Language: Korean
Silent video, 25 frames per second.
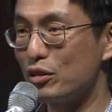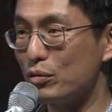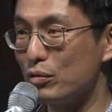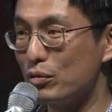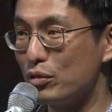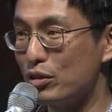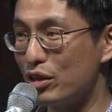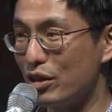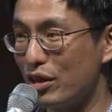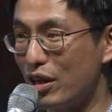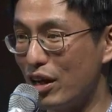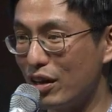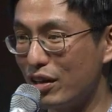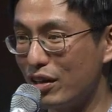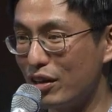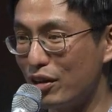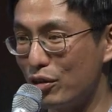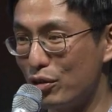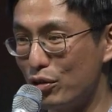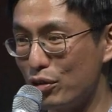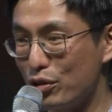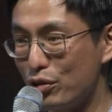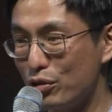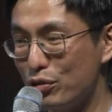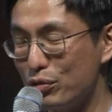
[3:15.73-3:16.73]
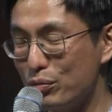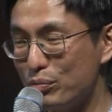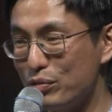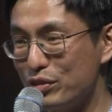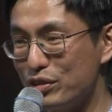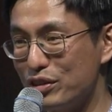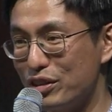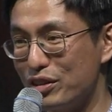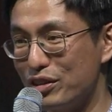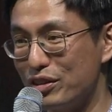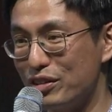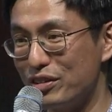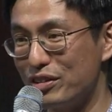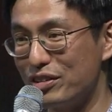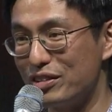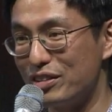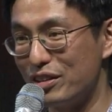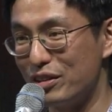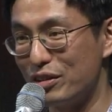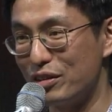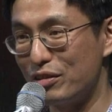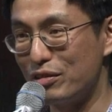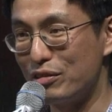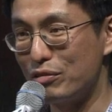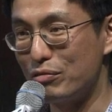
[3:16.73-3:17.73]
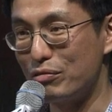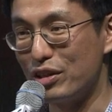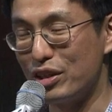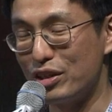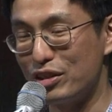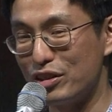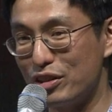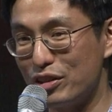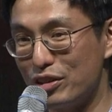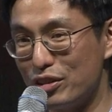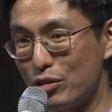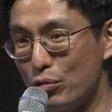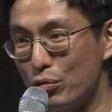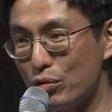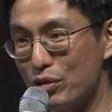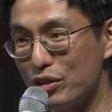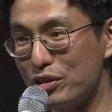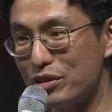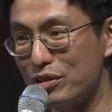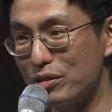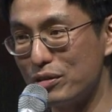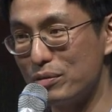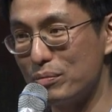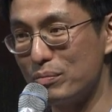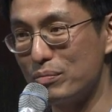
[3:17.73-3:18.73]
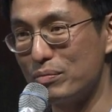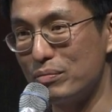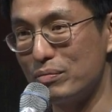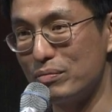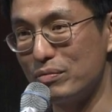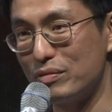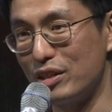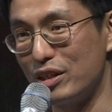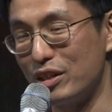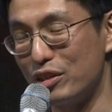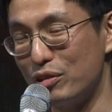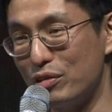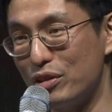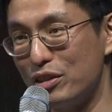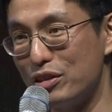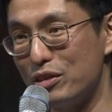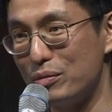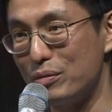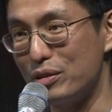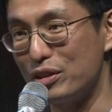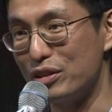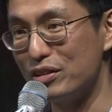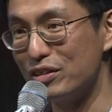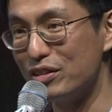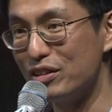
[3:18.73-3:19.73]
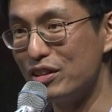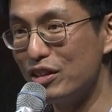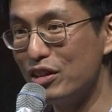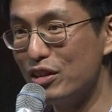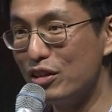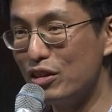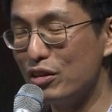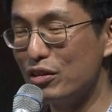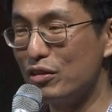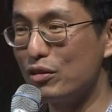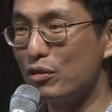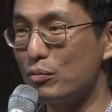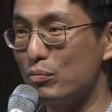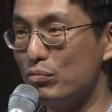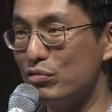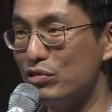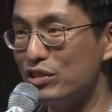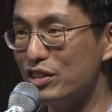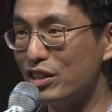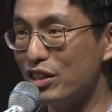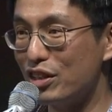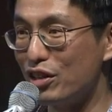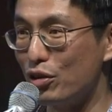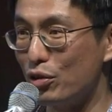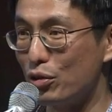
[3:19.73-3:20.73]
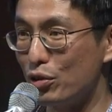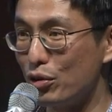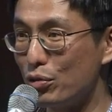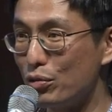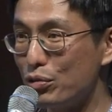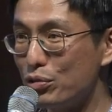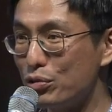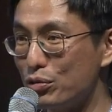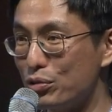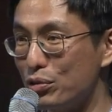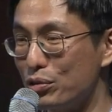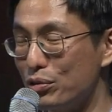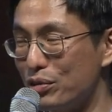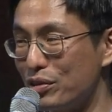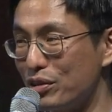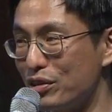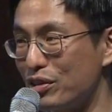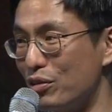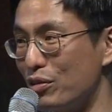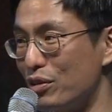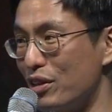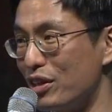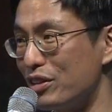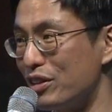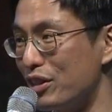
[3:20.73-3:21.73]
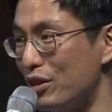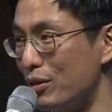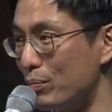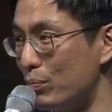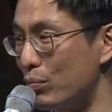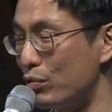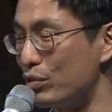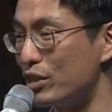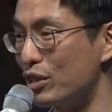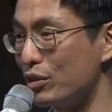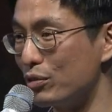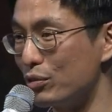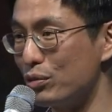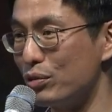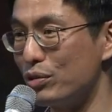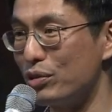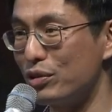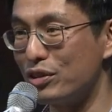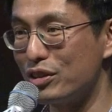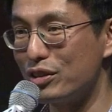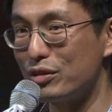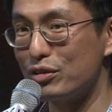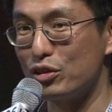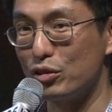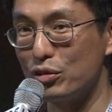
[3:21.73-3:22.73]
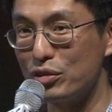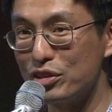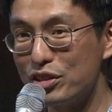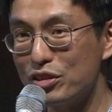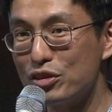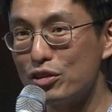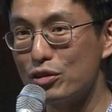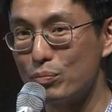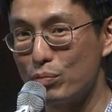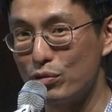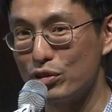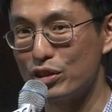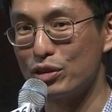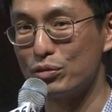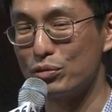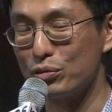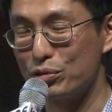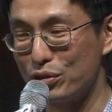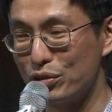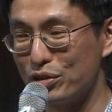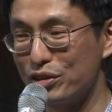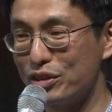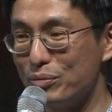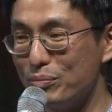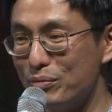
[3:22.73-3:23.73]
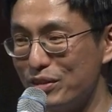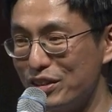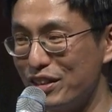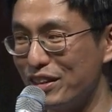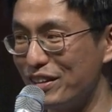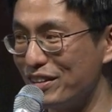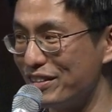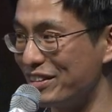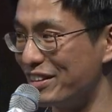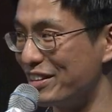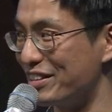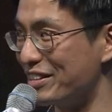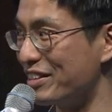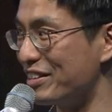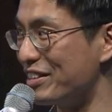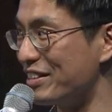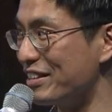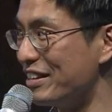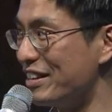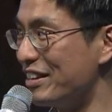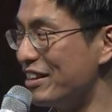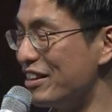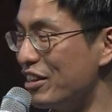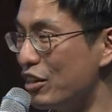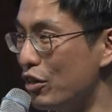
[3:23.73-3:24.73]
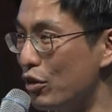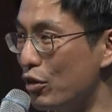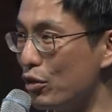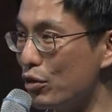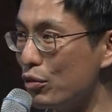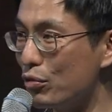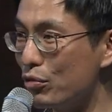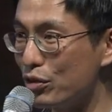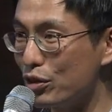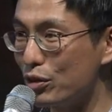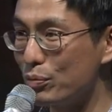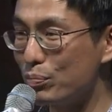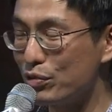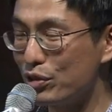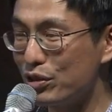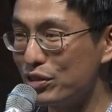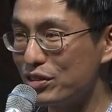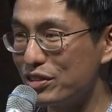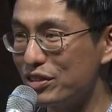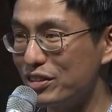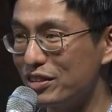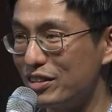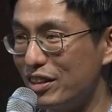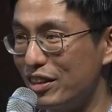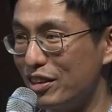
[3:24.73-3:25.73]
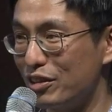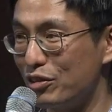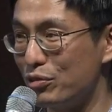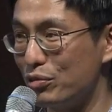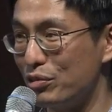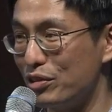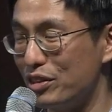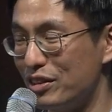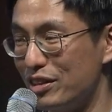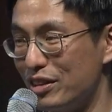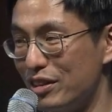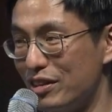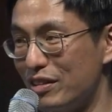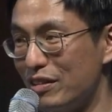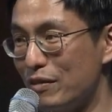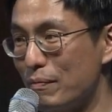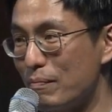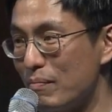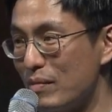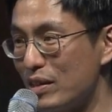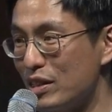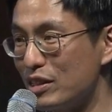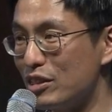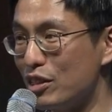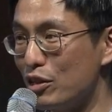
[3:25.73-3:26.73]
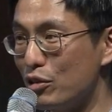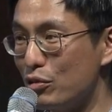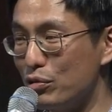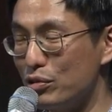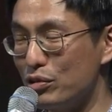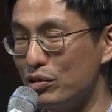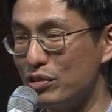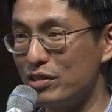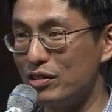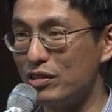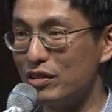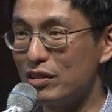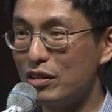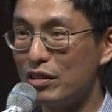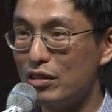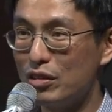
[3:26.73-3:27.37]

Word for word: 이제 아까 어려운 문제를 이제 왜 하냐 이제 호기심 얘기도 했지만은 문제가 어려울수록 거기에 대한 보상도 더 정신적 보상도 더 큽니다. 그래서 어려운 걸 풀었을 때 또 이제 새로운